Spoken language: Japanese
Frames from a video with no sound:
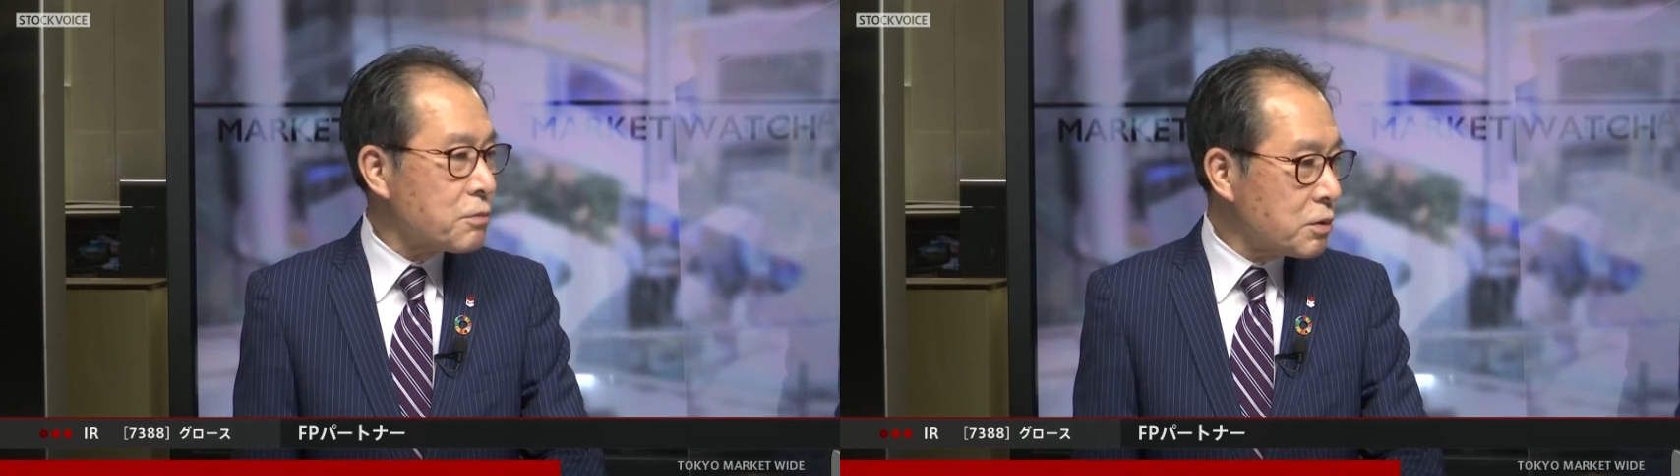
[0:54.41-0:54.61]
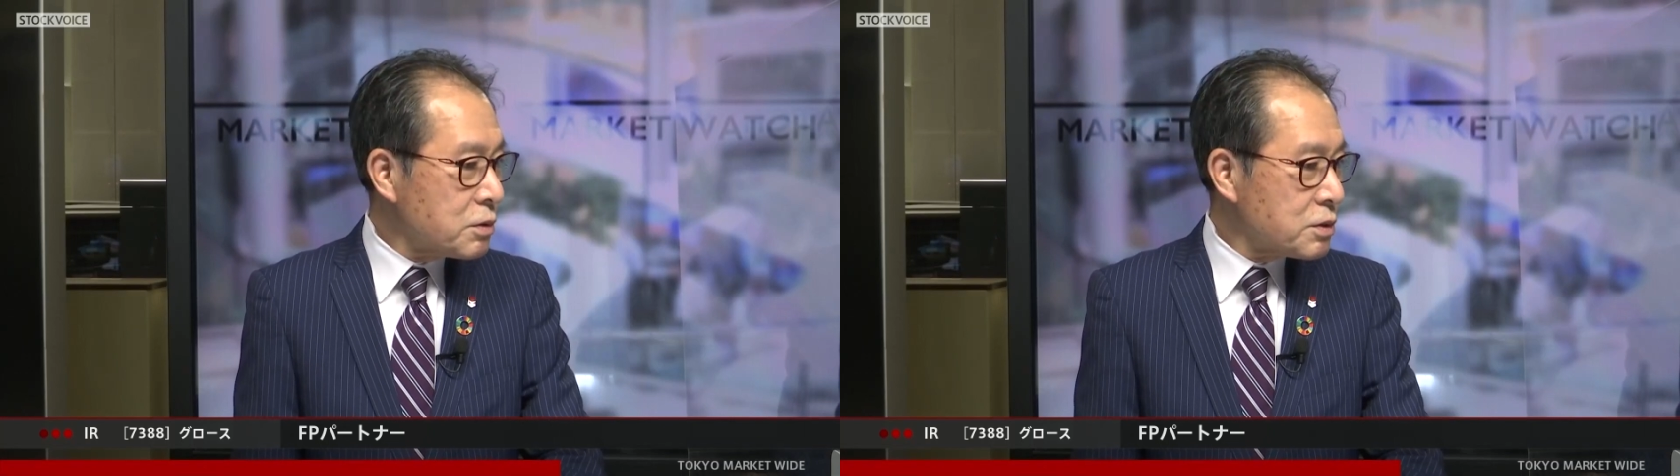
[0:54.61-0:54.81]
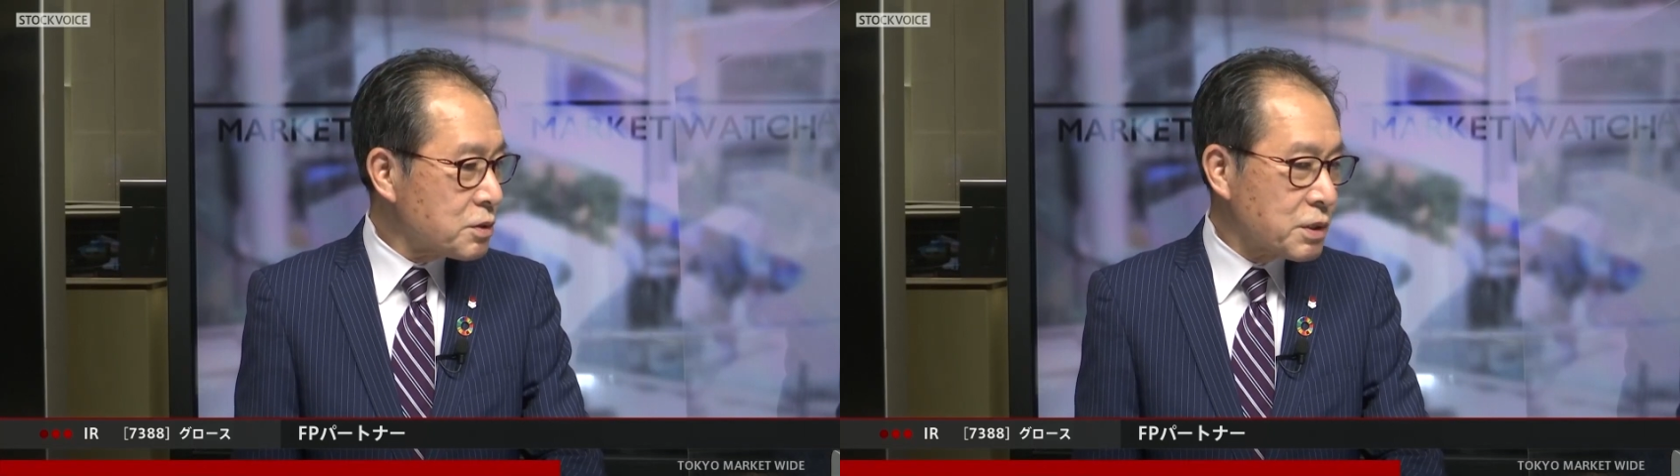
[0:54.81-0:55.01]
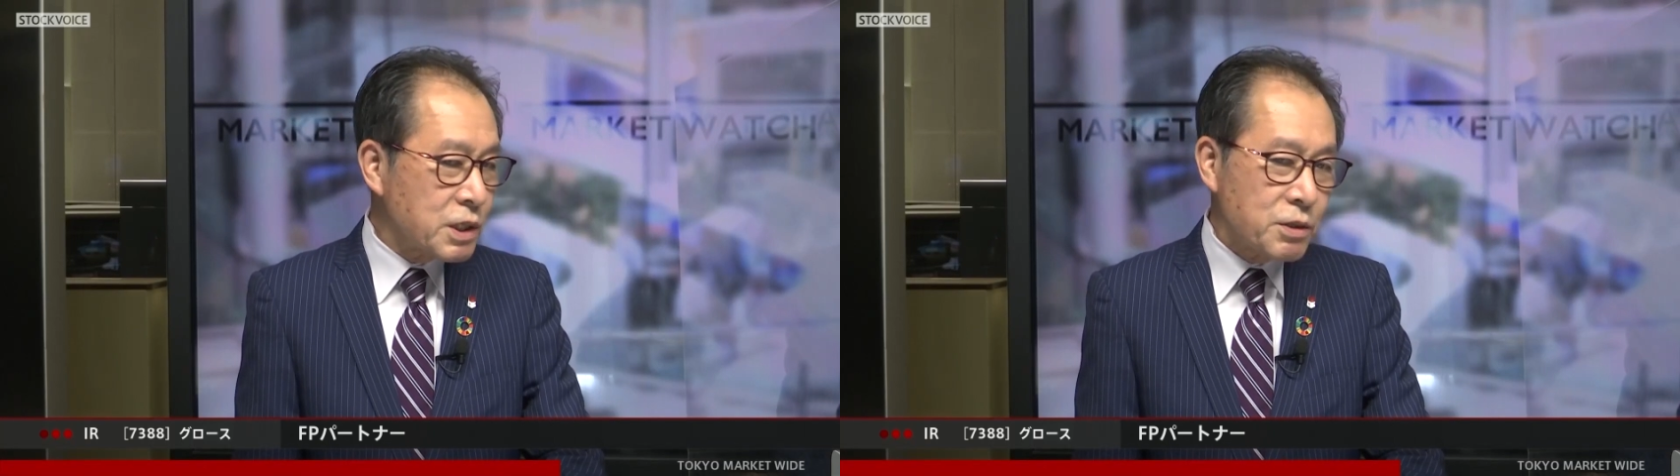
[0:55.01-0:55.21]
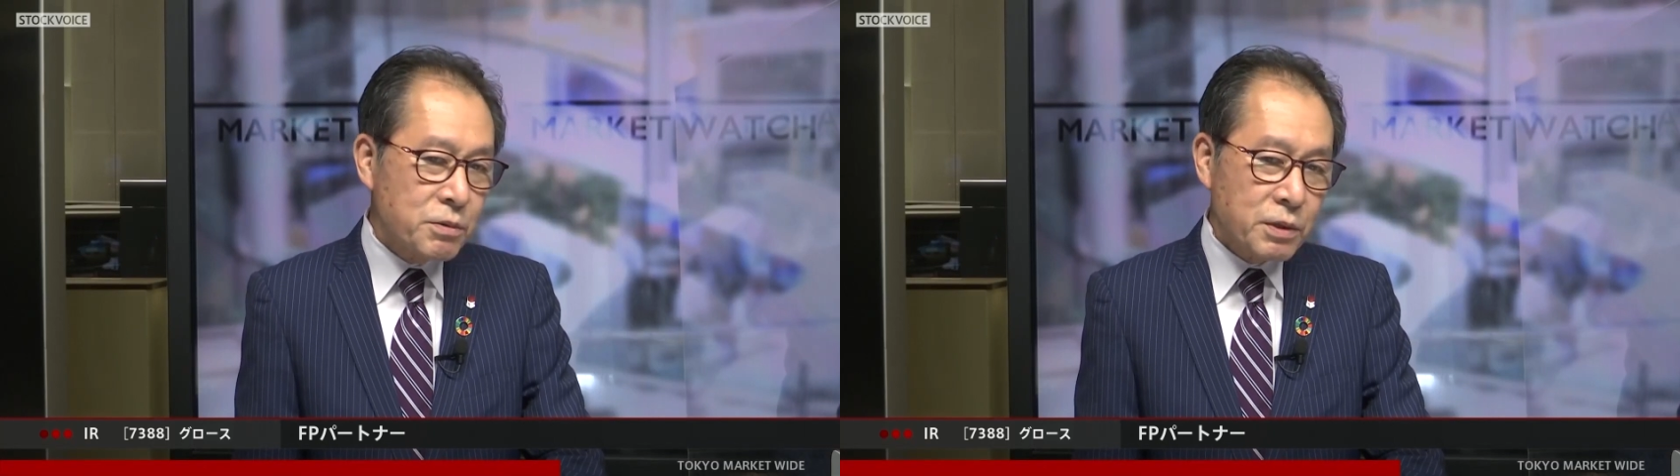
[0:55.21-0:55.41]
も直
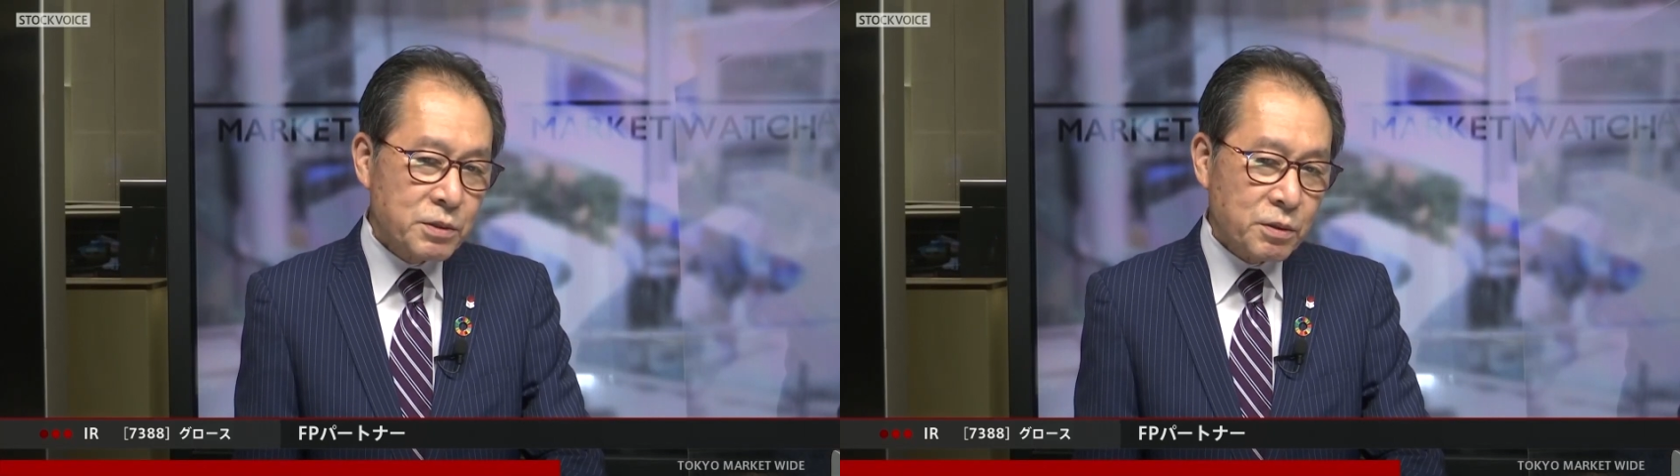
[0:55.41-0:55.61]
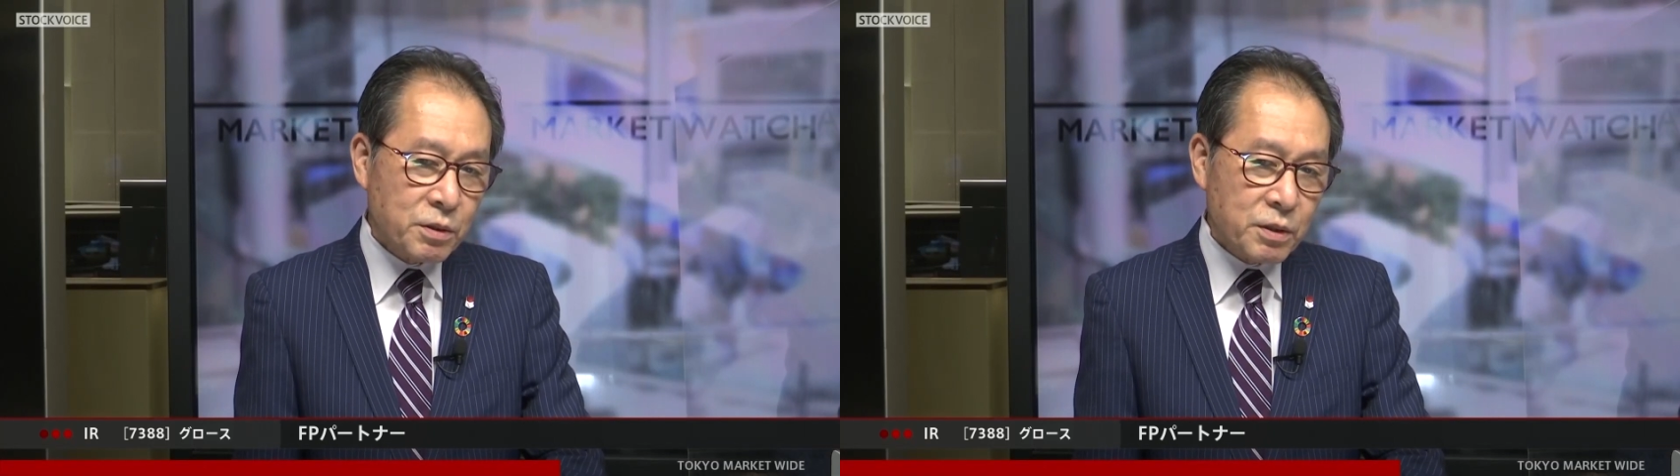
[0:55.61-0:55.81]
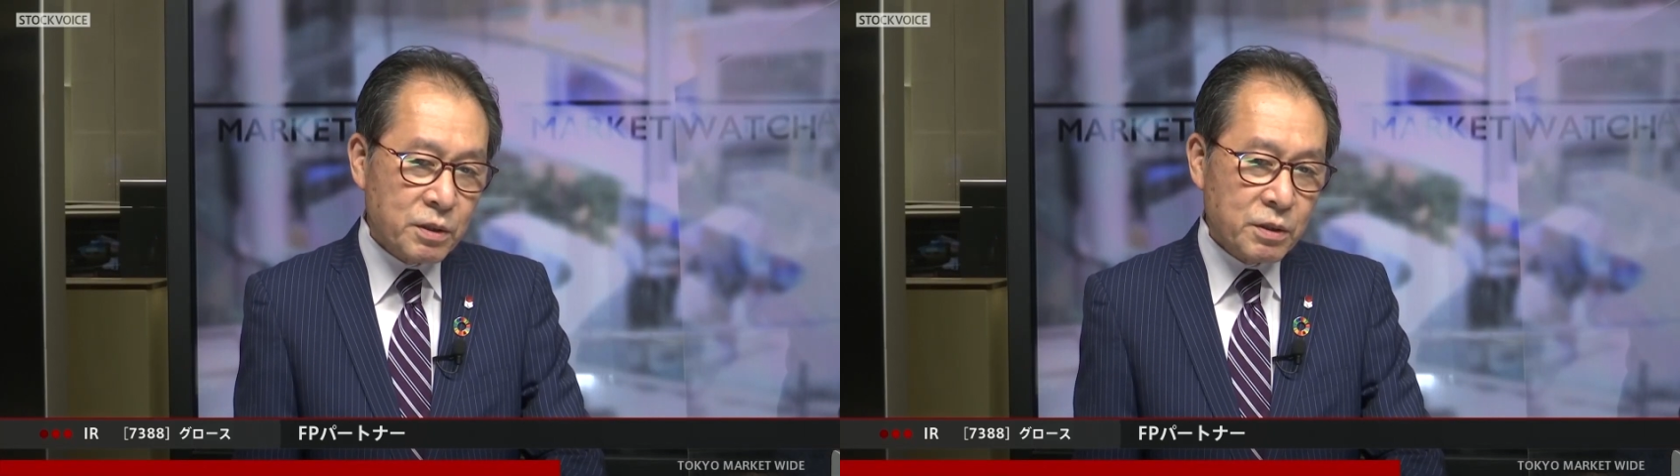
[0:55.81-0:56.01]
近で見ますと